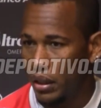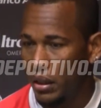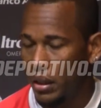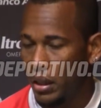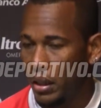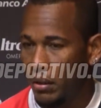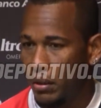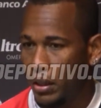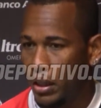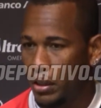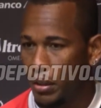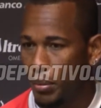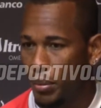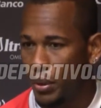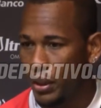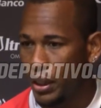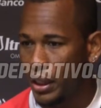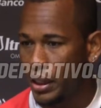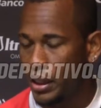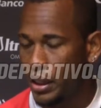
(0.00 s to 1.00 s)
Eh, ahora es
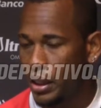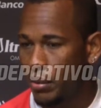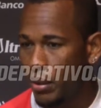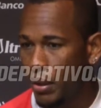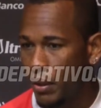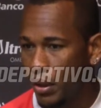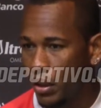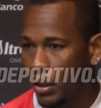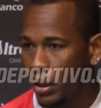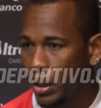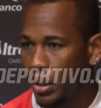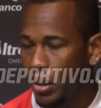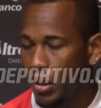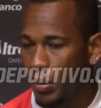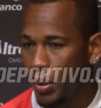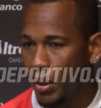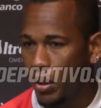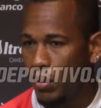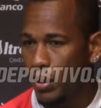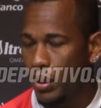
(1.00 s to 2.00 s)
importantísimo haberlo
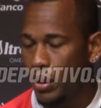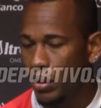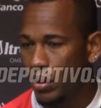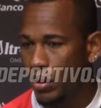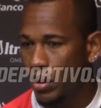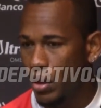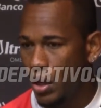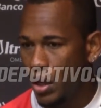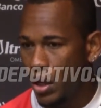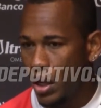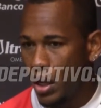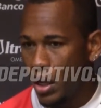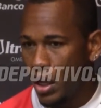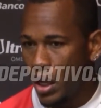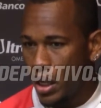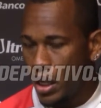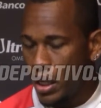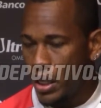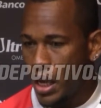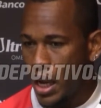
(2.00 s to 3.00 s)
tenido, pero bueno,
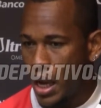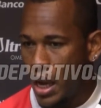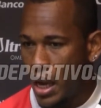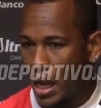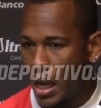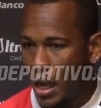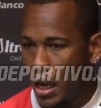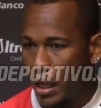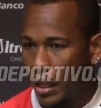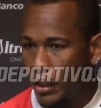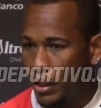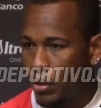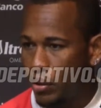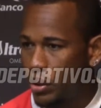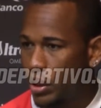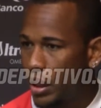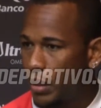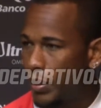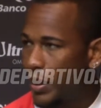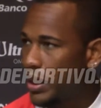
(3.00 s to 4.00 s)
ya es
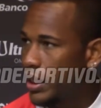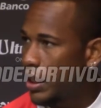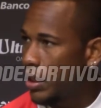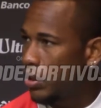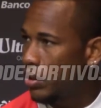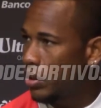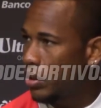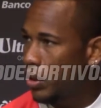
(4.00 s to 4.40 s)
cosa del pasado.